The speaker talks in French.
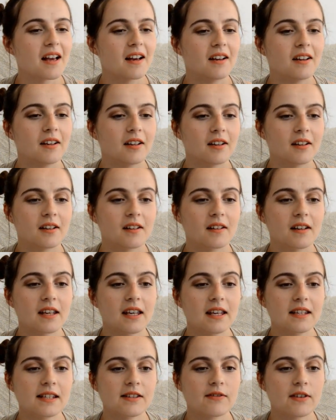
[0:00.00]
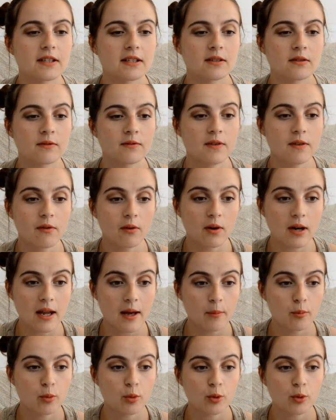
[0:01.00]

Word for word: euh, et qui va se vivre là